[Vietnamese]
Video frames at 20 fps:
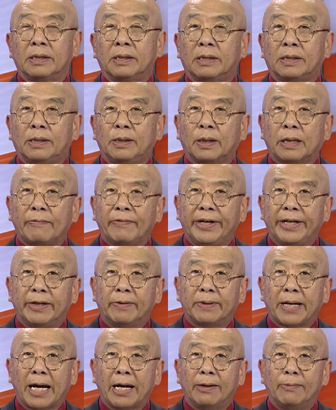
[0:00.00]
Thưa quý vị,
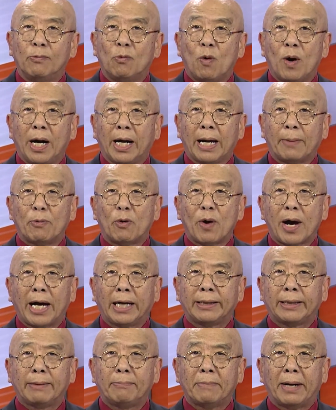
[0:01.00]
trong ngày hôm qua ngày
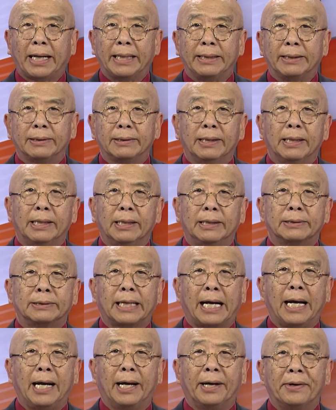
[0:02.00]
2 tháng 7 ở
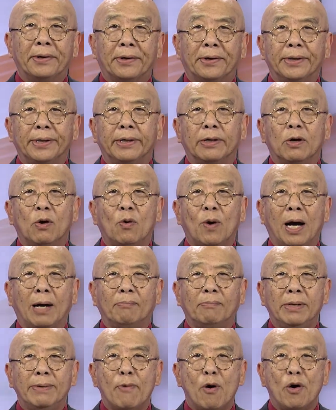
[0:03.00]
tại Hà Nội
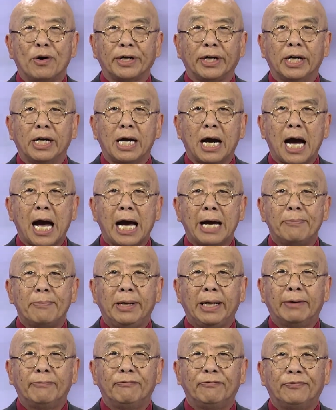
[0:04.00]
khoảng 11 giờ
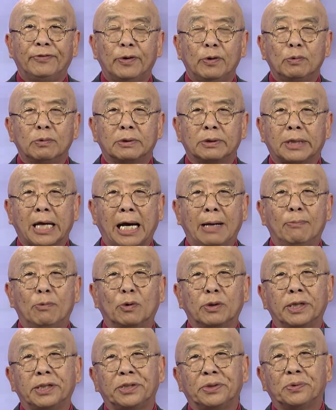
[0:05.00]
25 phút tại một
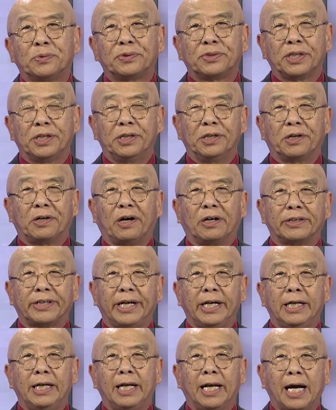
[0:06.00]
cái trụ sở có
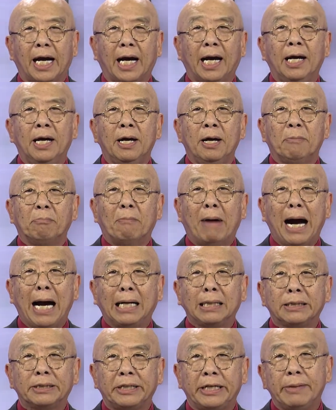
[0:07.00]
tên là
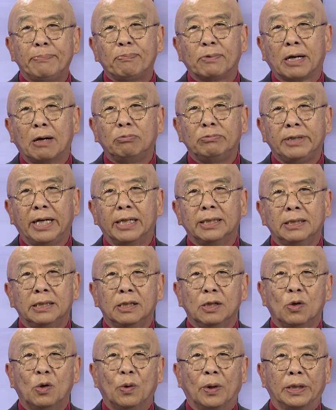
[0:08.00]
Ban tiếp công dân
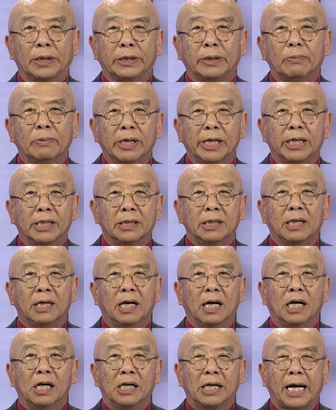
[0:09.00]
của Trung ương
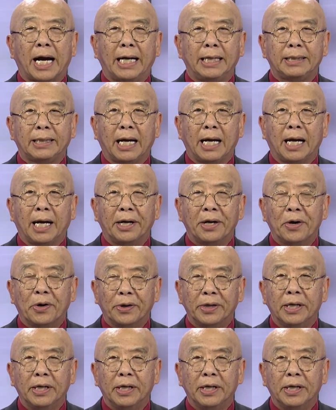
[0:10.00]
ở ngay tại Hà Nội